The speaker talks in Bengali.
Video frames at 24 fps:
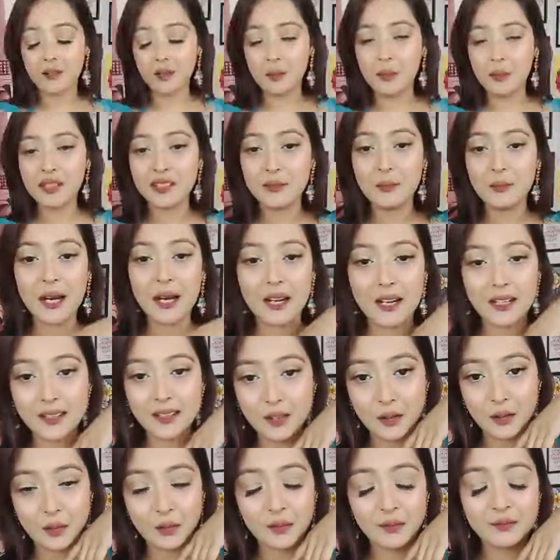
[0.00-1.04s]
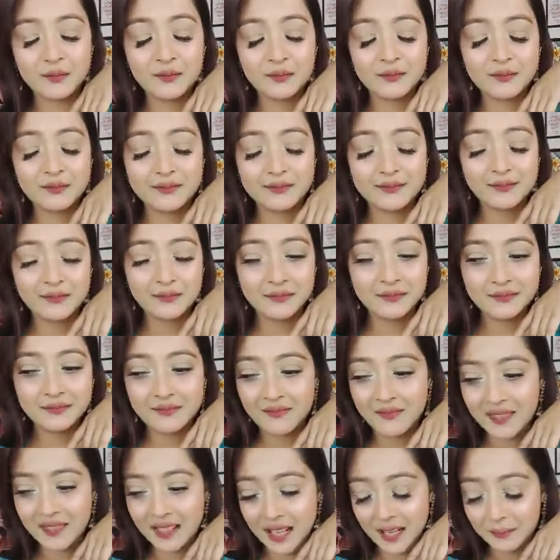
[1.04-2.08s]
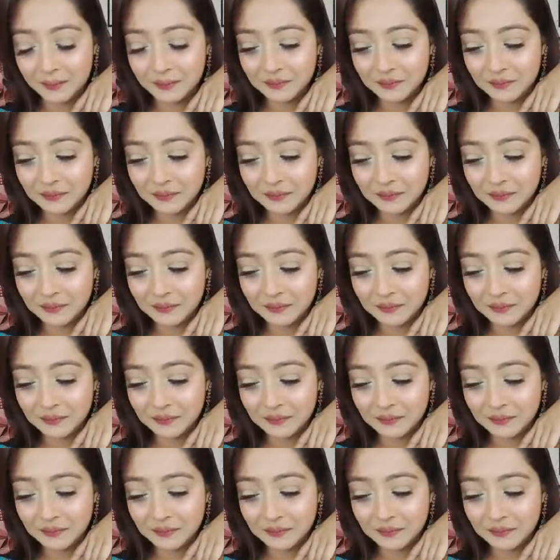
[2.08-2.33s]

তো মিস বাংলাদেশ হু না